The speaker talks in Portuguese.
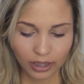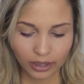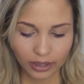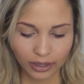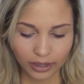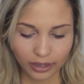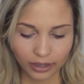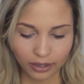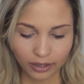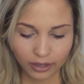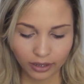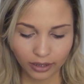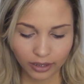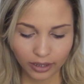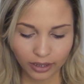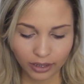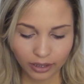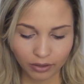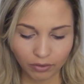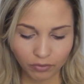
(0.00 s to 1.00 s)
E...
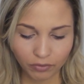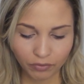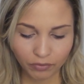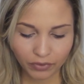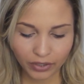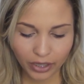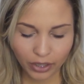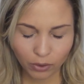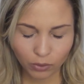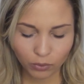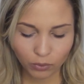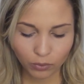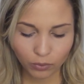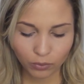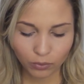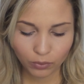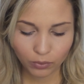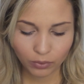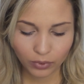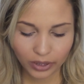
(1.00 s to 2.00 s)
Evel.
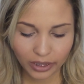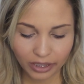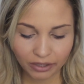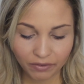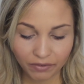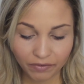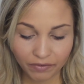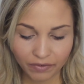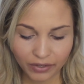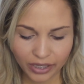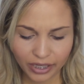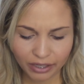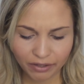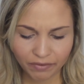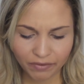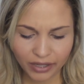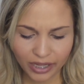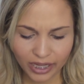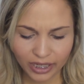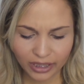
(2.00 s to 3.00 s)
E...
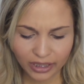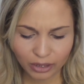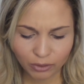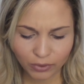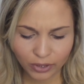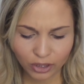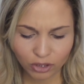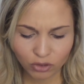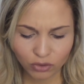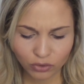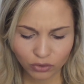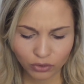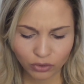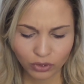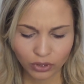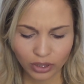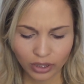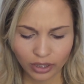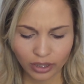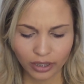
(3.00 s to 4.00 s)
Evel, eu acho
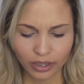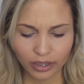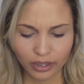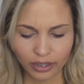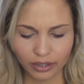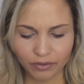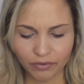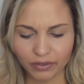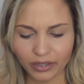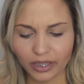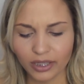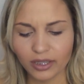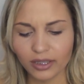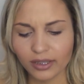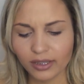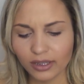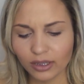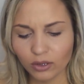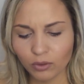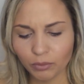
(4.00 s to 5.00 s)
Eveli,
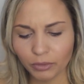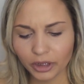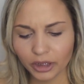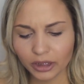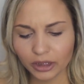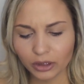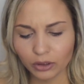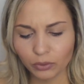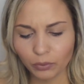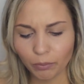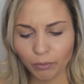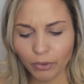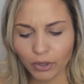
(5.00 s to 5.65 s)
se não me engano.